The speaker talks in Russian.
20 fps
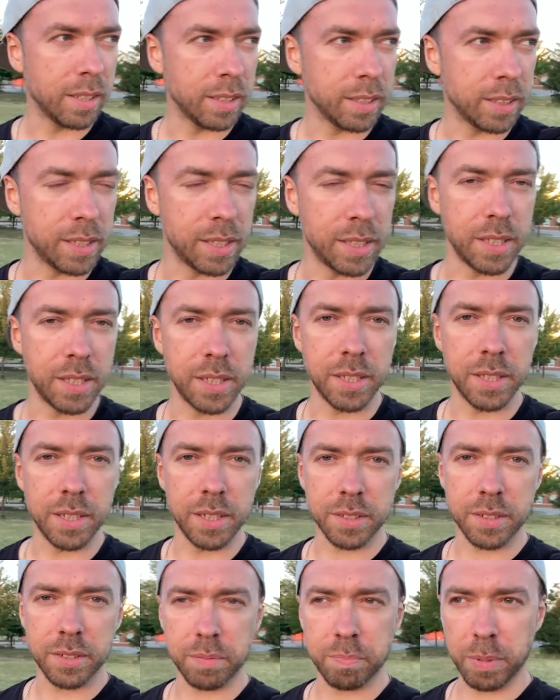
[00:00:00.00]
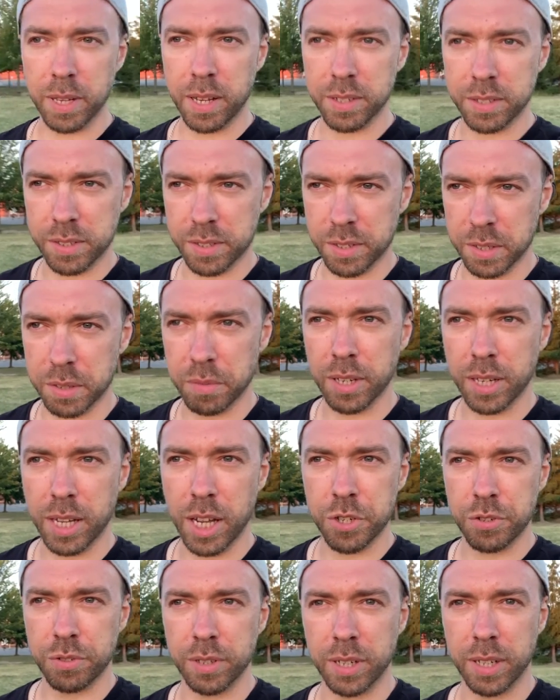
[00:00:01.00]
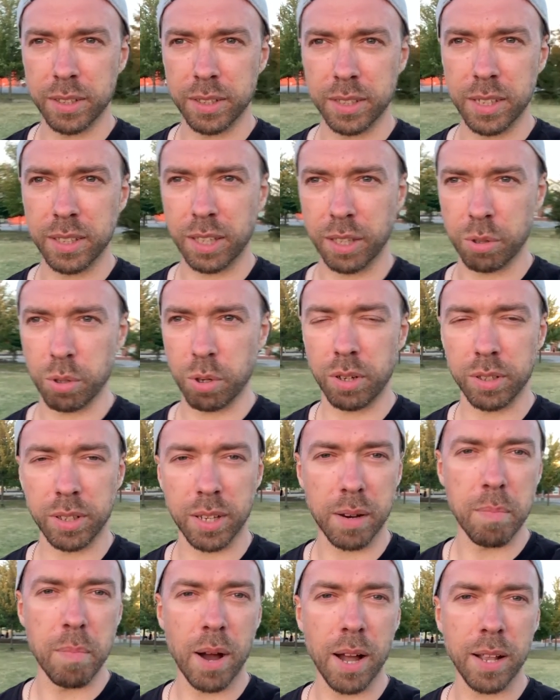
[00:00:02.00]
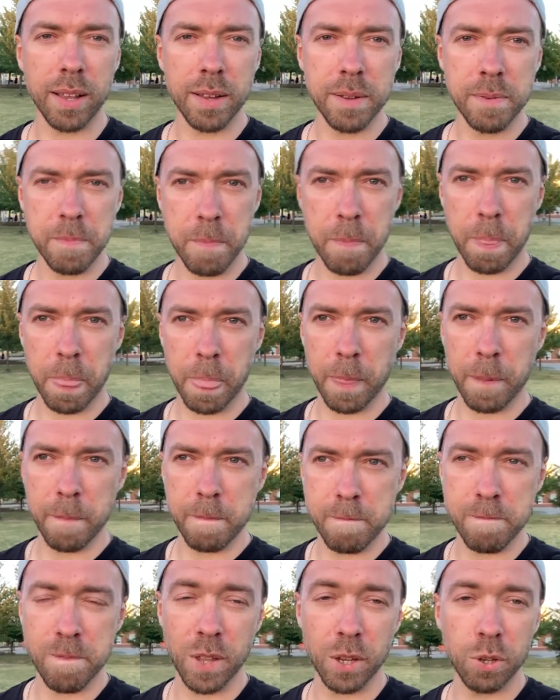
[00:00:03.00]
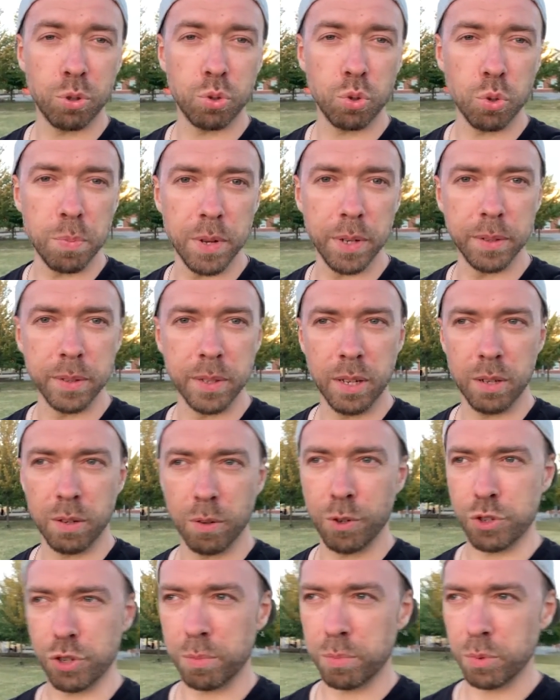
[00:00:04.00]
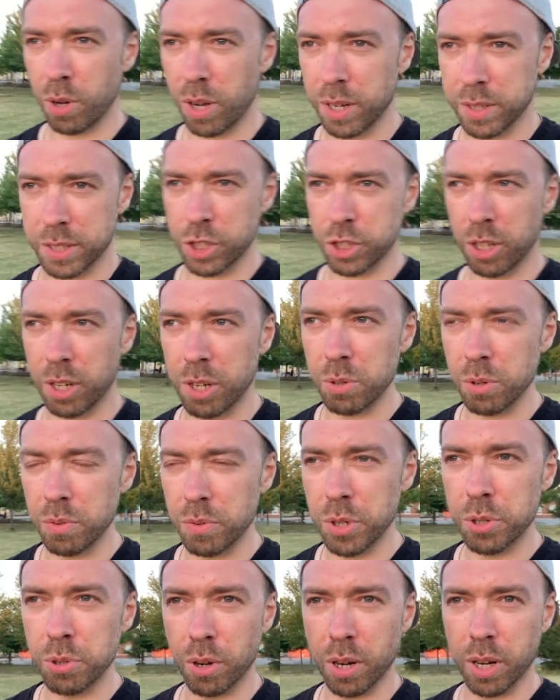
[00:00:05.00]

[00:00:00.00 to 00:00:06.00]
и пытался создавать качественный контент, которого так мало на Ютубе. Очень много, к сожалению, видео,